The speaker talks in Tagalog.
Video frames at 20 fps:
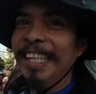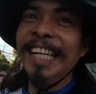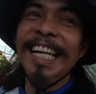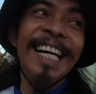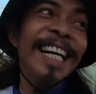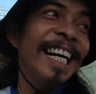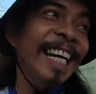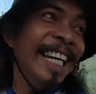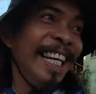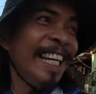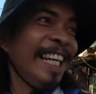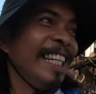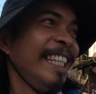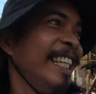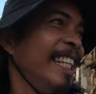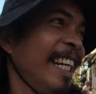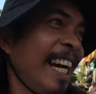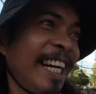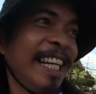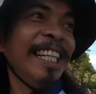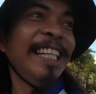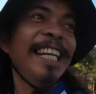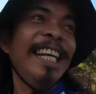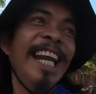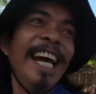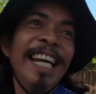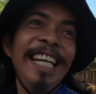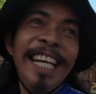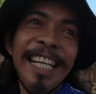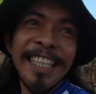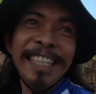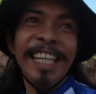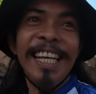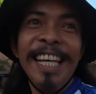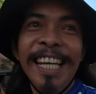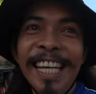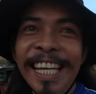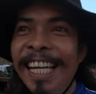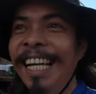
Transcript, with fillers: Laki. Hindi na, hindi na ilan eh.